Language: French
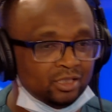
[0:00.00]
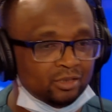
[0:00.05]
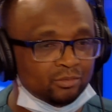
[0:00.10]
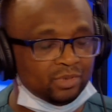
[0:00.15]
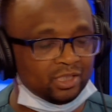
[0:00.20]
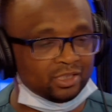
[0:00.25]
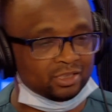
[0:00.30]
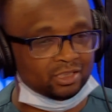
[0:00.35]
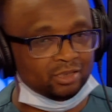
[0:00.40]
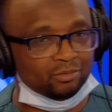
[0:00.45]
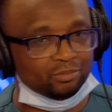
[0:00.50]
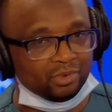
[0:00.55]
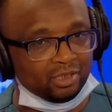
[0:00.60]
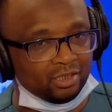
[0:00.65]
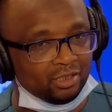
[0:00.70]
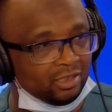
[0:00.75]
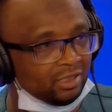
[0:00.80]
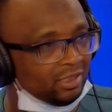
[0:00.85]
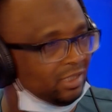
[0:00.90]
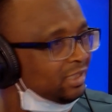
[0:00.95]
Par exemple,
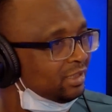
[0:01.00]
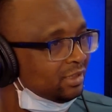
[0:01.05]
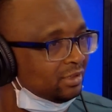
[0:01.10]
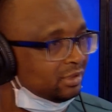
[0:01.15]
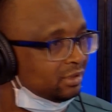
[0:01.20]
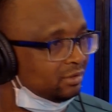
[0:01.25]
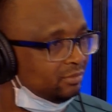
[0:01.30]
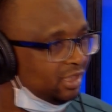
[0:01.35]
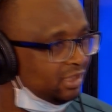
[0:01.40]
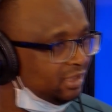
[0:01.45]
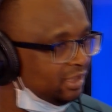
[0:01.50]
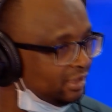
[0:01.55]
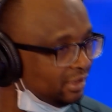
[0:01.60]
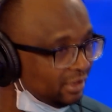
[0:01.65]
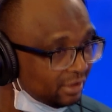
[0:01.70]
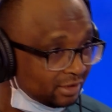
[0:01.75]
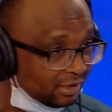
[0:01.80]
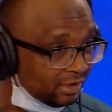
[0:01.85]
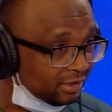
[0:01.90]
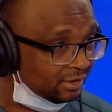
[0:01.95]
euh, l'enregistrement des
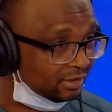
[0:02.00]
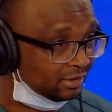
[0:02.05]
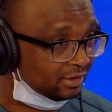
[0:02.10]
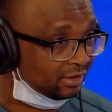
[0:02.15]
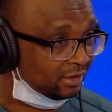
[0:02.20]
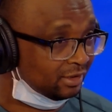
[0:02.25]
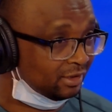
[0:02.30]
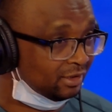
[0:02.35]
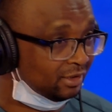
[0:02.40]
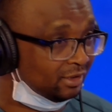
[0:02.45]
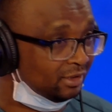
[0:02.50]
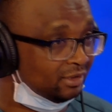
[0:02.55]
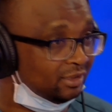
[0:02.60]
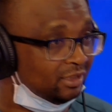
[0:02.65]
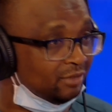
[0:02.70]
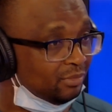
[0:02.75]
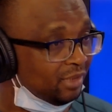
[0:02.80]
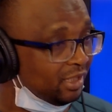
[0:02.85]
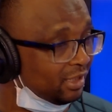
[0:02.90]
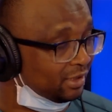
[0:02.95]
naissances, des
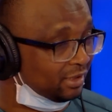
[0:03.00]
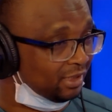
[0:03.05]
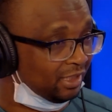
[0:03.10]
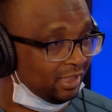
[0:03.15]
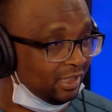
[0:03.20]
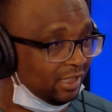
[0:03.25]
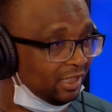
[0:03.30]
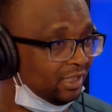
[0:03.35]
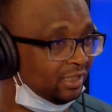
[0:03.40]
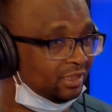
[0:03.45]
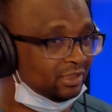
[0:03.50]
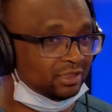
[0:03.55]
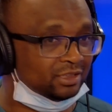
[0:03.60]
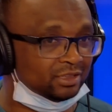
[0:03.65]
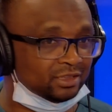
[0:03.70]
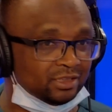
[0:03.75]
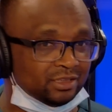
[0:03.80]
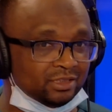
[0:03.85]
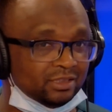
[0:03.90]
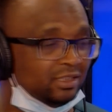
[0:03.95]
mariages,
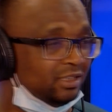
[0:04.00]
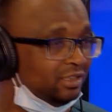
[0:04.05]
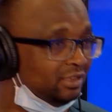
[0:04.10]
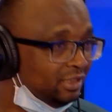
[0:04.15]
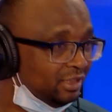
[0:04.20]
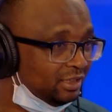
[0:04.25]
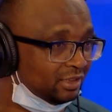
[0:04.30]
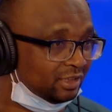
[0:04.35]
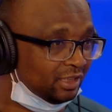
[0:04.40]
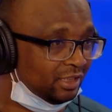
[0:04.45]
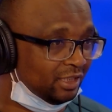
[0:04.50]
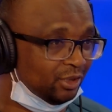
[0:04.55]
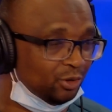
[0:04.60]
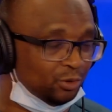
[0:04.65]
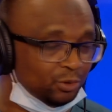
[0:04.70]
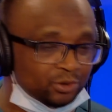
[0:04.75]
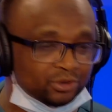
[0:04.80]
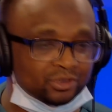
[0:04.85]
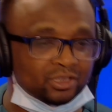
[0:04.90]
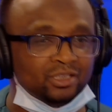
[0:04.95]
des décès et
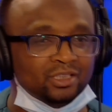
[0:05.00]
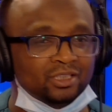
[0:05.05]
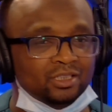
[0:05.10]
autres.